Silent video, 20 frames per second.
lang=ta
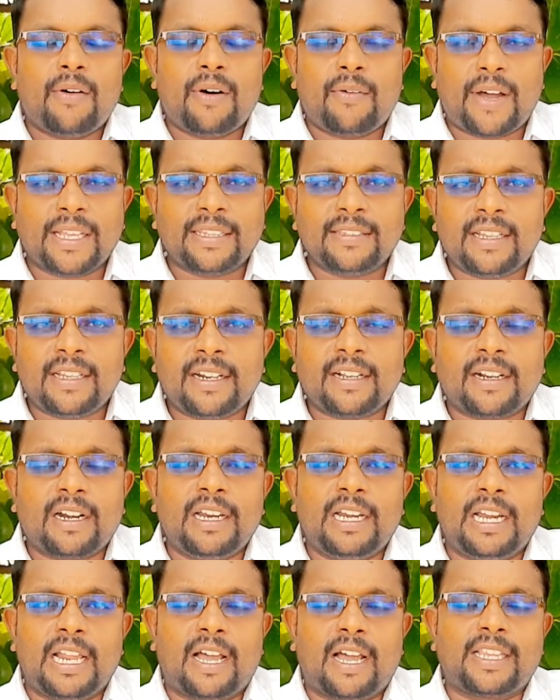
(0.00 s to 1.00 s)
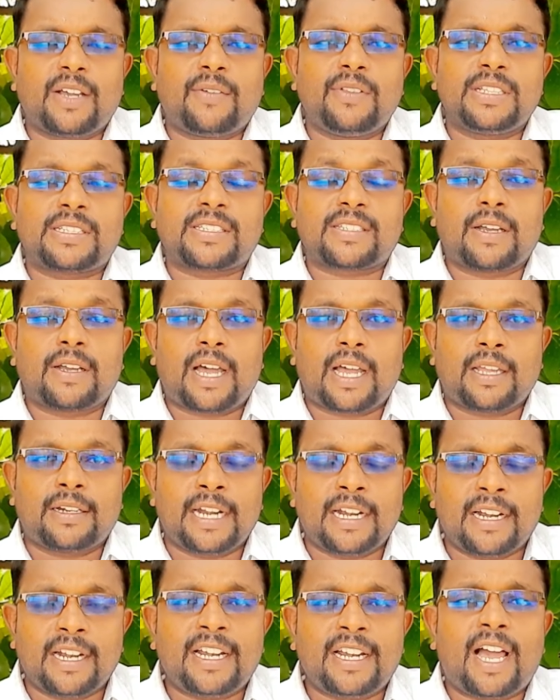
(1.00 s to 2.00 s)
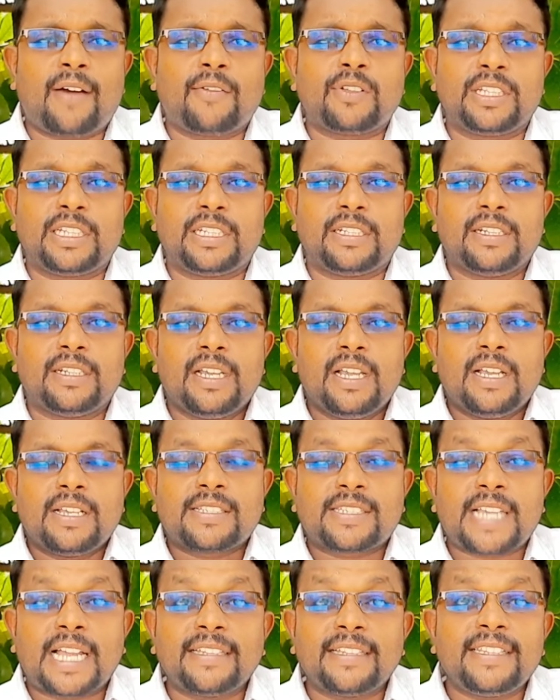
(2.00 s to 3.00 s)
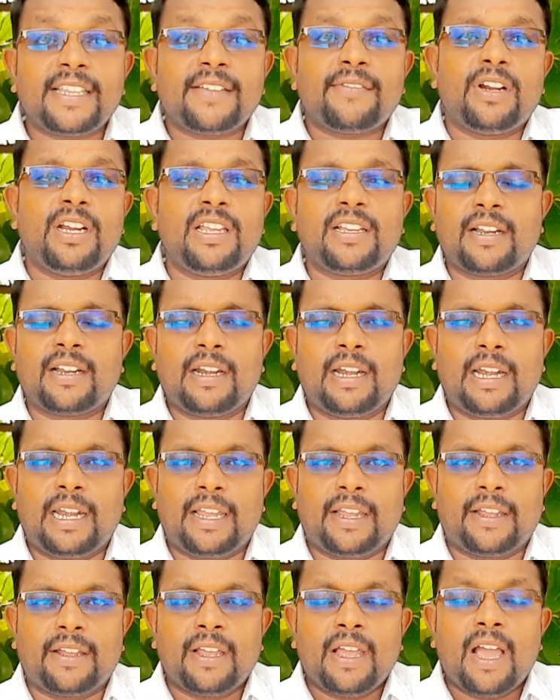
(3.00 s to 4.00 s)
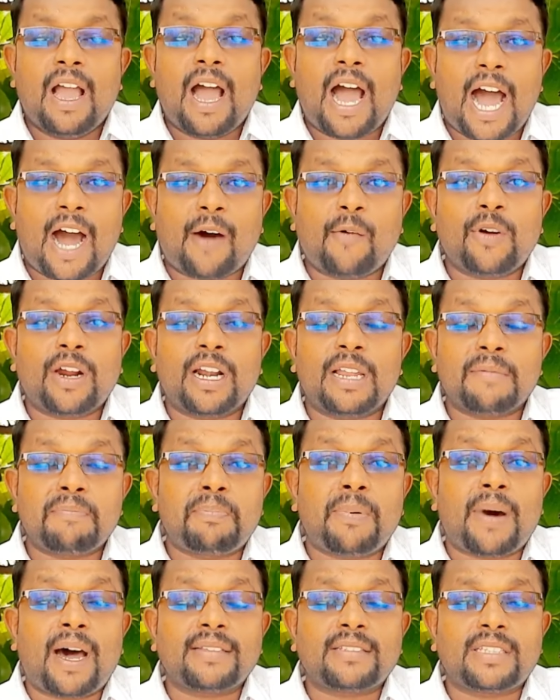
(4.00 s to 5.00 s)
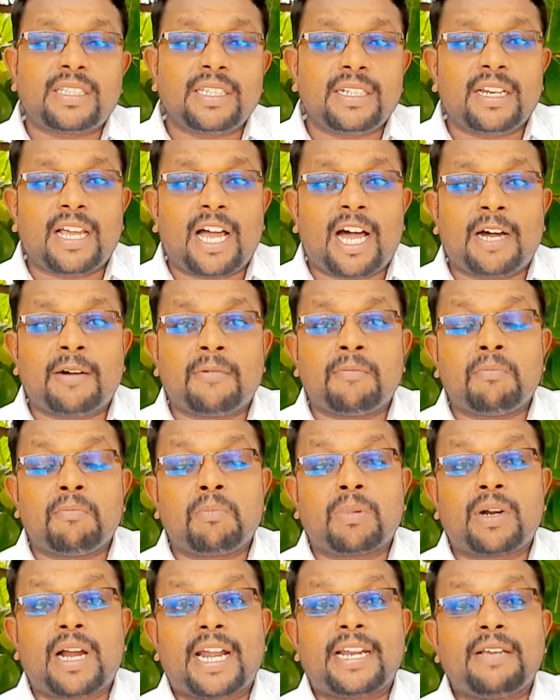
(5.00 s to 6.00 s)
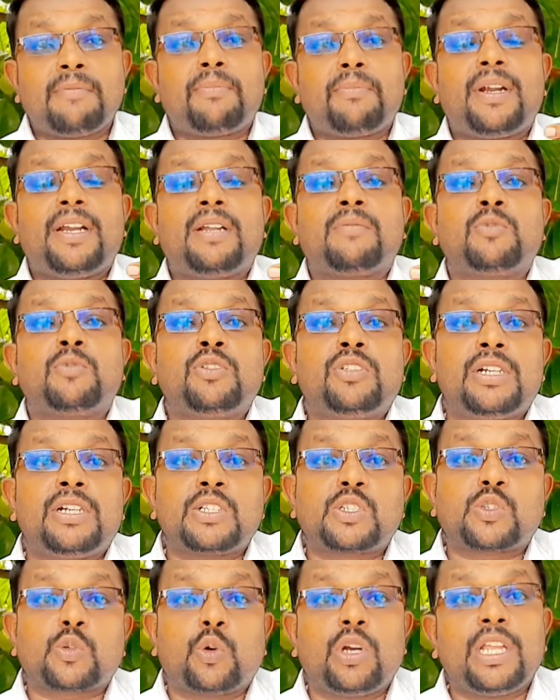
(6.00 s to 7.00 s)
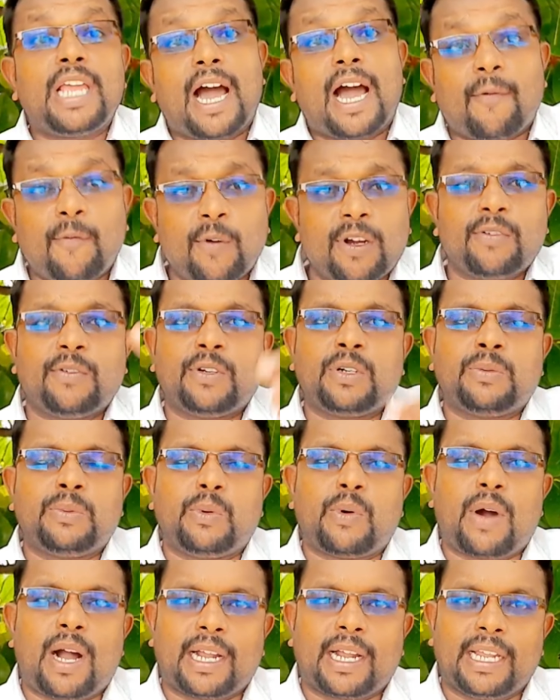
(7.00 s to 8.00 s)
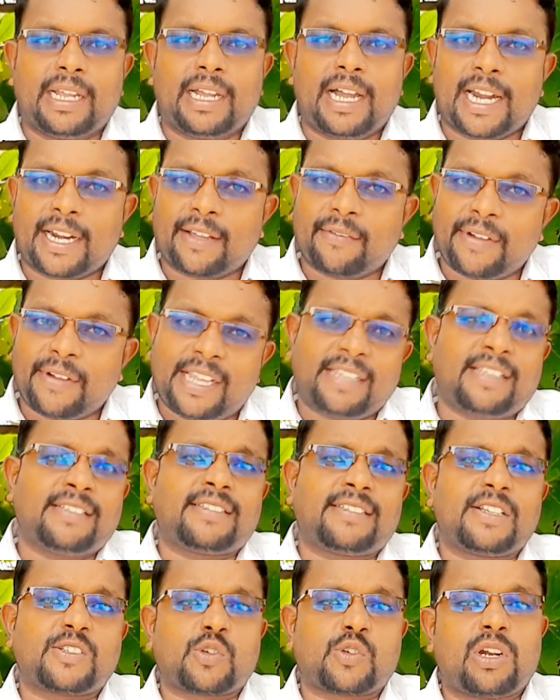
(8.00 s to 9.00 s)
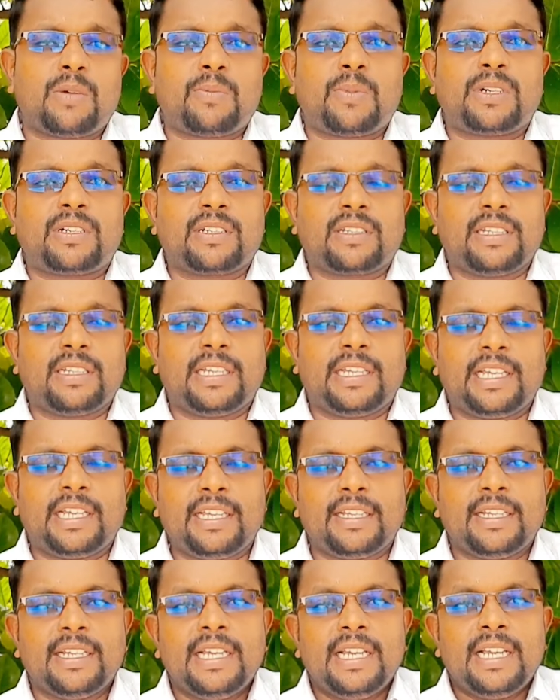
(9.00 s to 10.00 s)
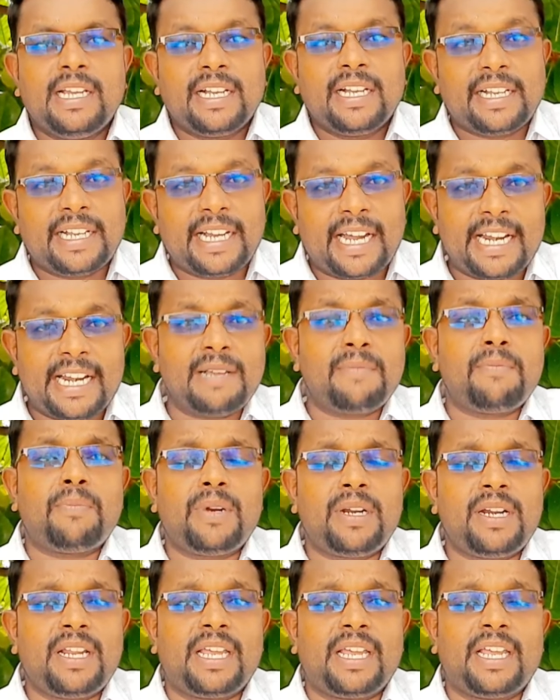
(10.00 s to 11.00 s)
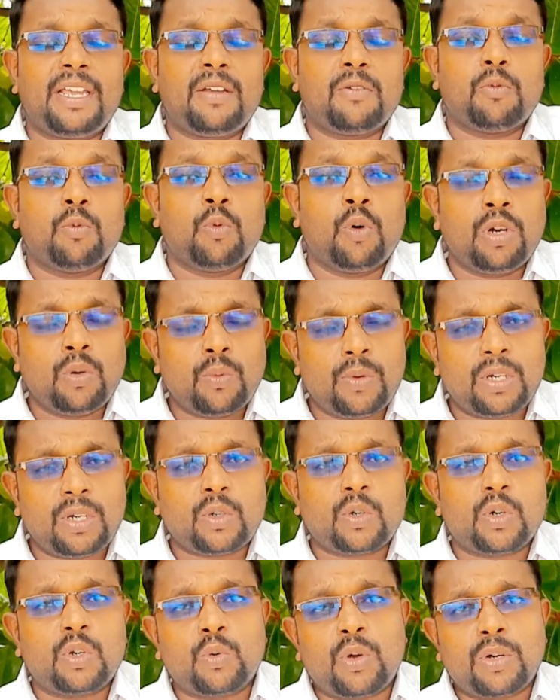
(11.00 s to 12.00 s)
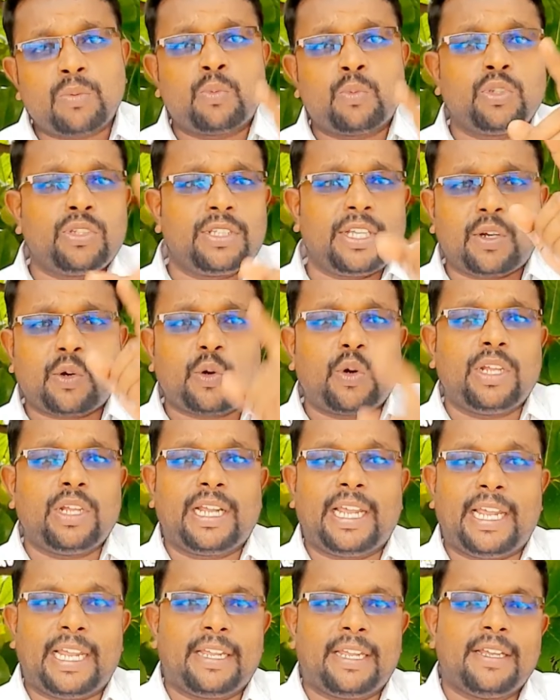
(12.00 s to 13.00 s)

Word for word: வந்தனங்களில் அதாவது ரெண்டாவது சந்தை வெளிகளில் அவங்கள பார்த்து நான் கணம் பண்ண முந்தடு சொல்லி அவங்க விரும்புவாங்க ஆனால் வேதத்தில் சொல்லப்பட்டுக்கு கணம் பண்ண ஒருவருக்கொருவர் முந்திக்கொள்ளுங்க